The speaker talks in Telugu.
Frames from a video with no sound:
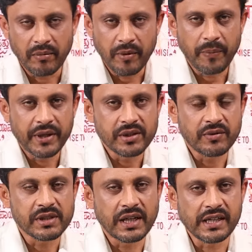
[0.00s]
ముప్పై
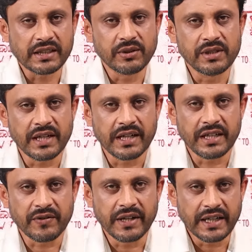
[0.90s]
సంవత్సరాల క్రితం
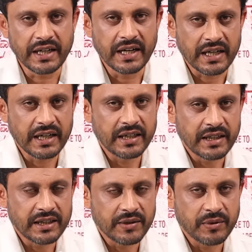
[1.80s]
జరిగినటువంటి ఘటన
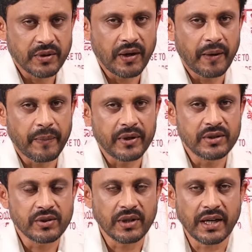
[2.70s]
ఏదైతే ఉందో అప్పటి
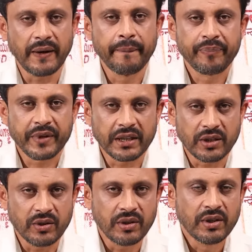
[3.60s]
నుంచి కూడా
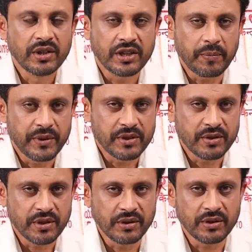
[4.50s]
అతను తప్పించుకు
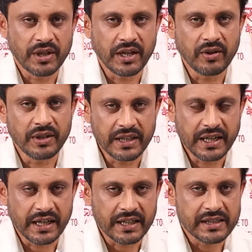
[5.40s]
తిరుగుతున్నాడు ఈ
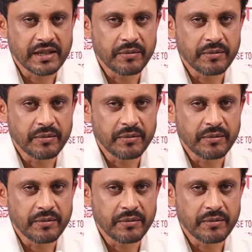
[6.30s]
ఘటనకు